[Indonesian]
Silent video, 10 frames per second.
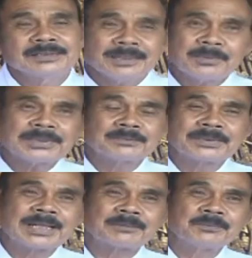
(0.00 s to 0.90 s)
siapa
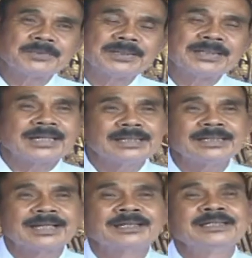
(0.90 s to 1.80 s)
sebenarnya pemilik nah
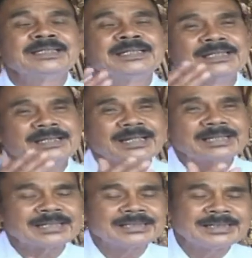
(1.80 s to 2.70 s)
inilah inilah
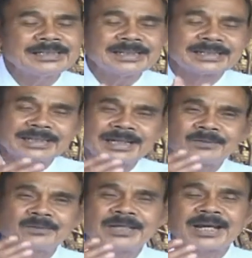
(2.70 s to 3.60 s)
yang
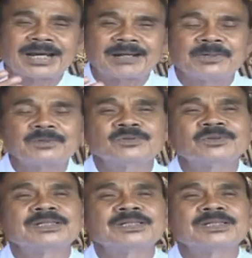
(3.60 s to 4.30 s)
diinginkan oleh agama untuk